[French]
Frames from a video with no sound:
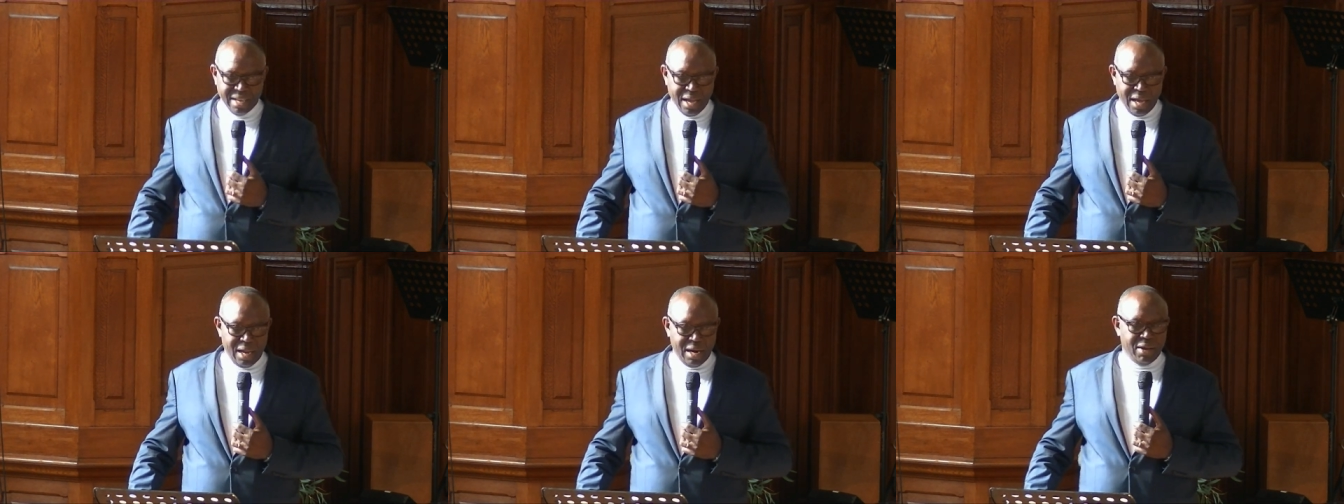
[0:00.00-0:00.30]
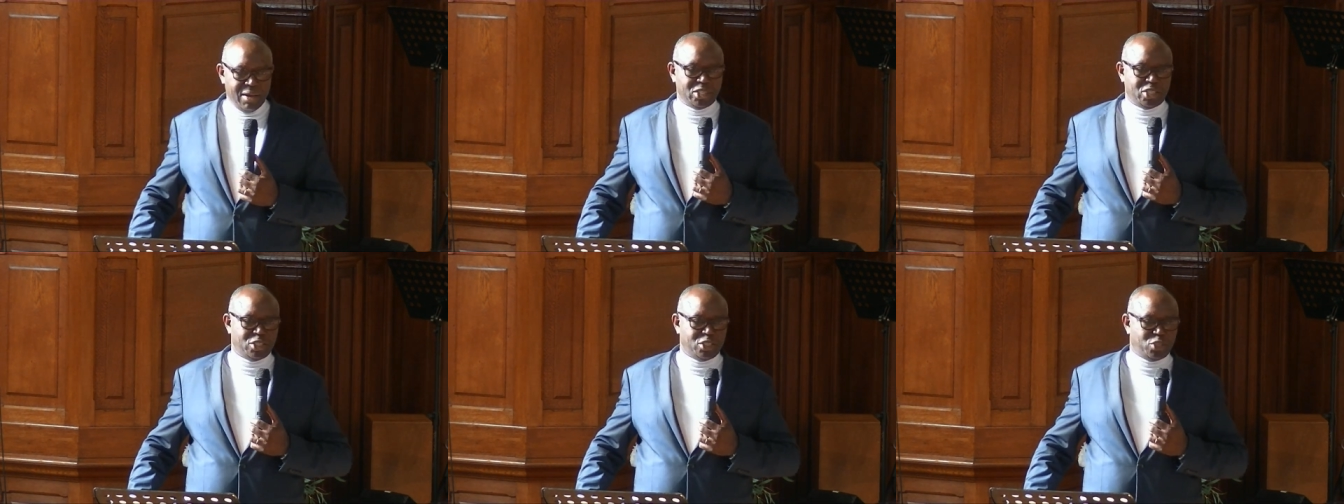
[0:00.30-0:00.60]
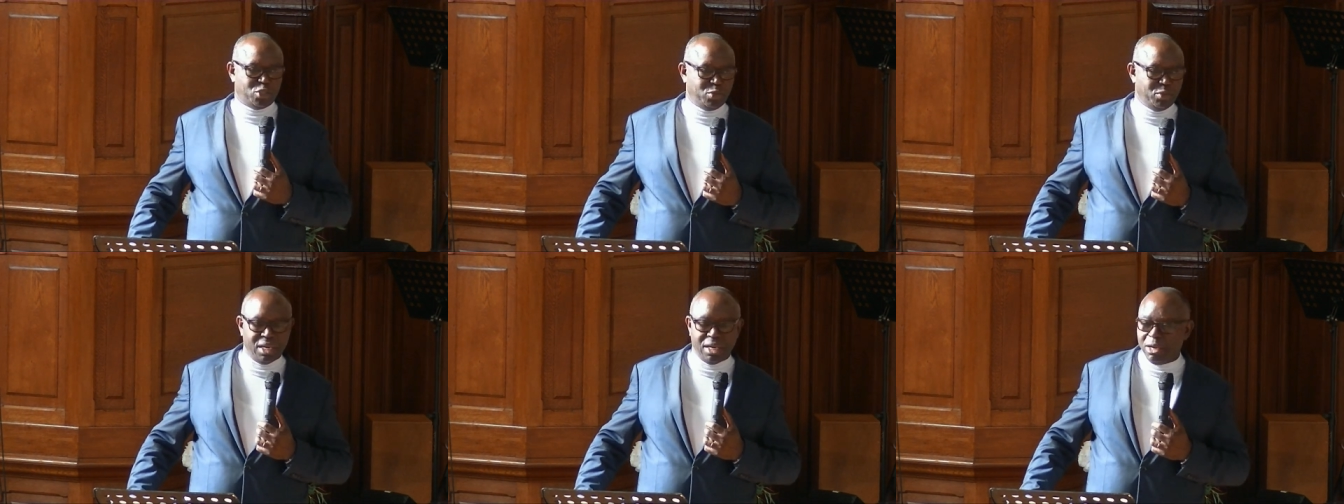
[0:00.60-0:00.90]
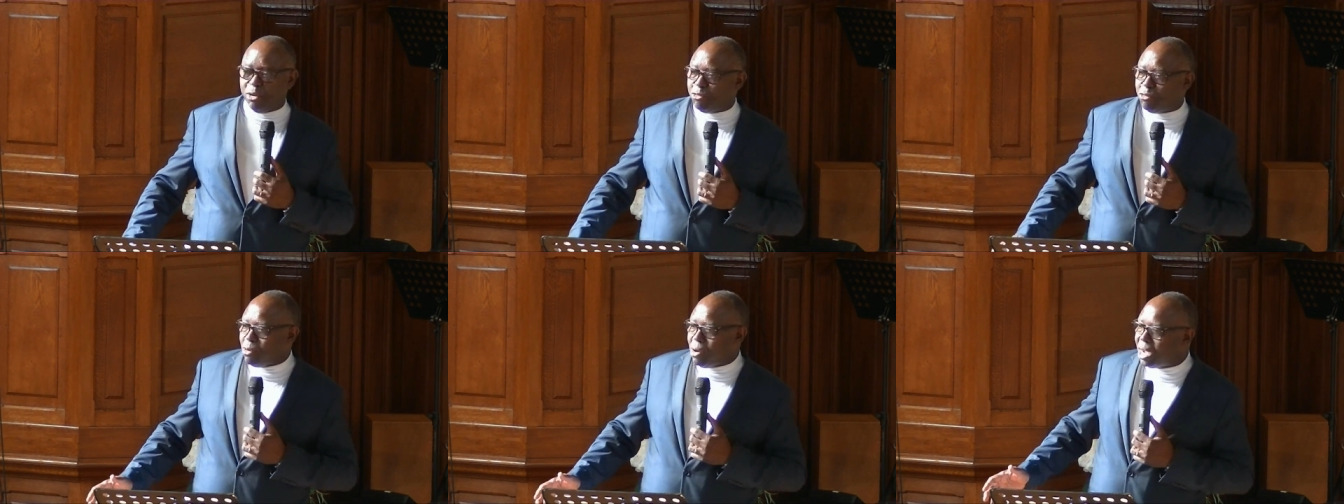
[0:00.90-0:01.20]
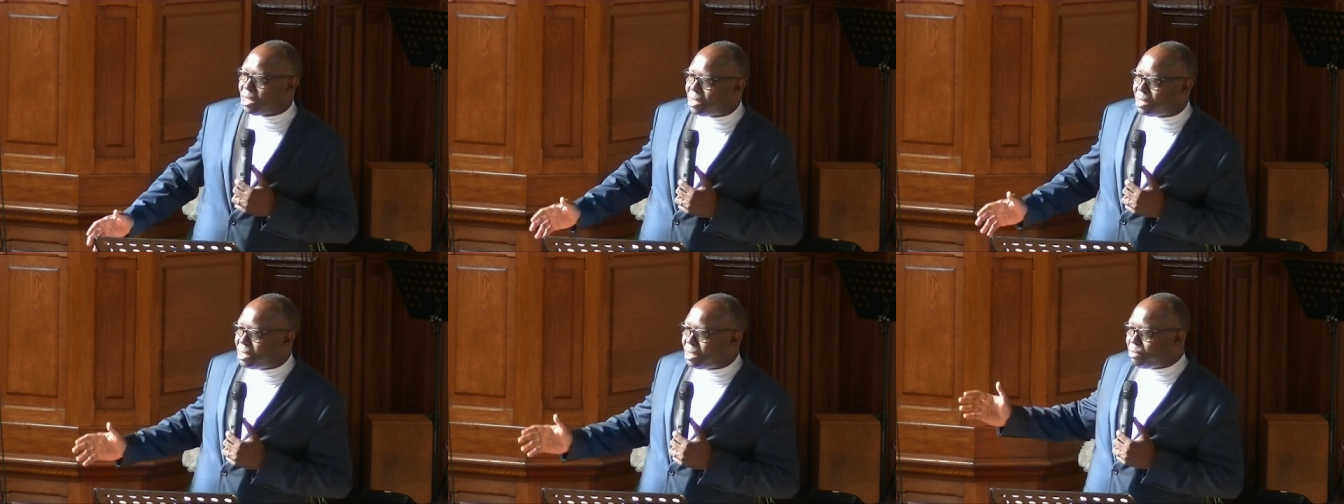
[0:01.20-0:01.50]
Alors je suis allé le
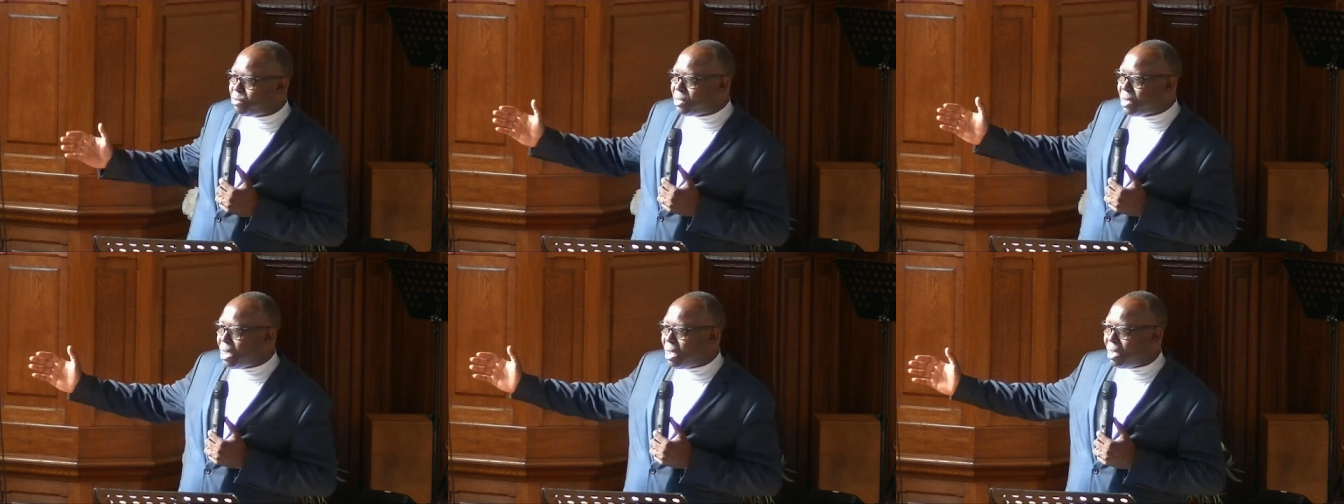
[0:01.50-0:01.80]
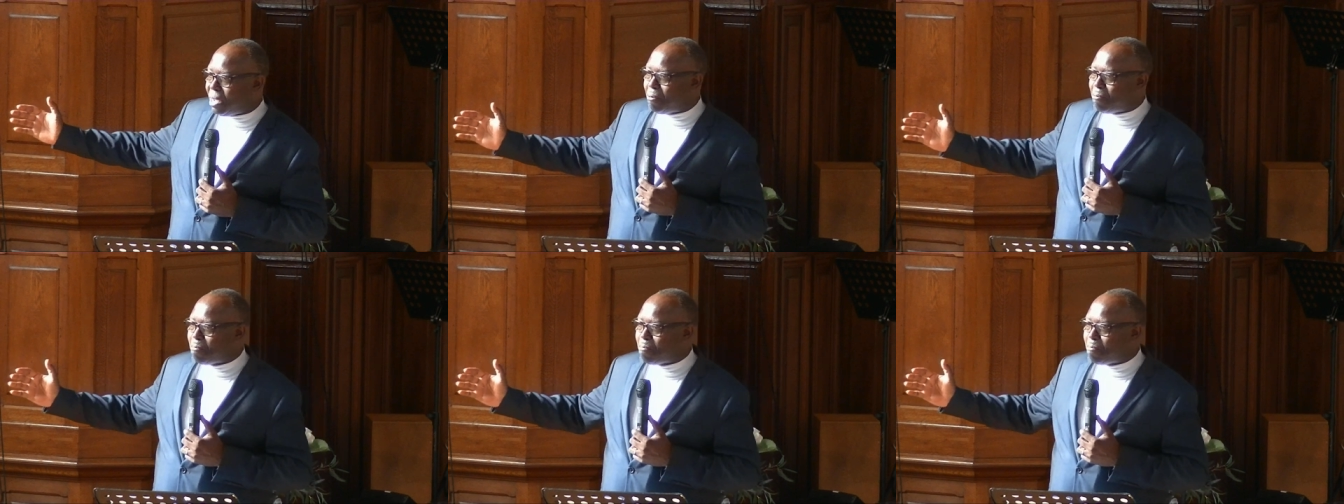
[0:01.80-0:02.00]
voir, Je dit viens,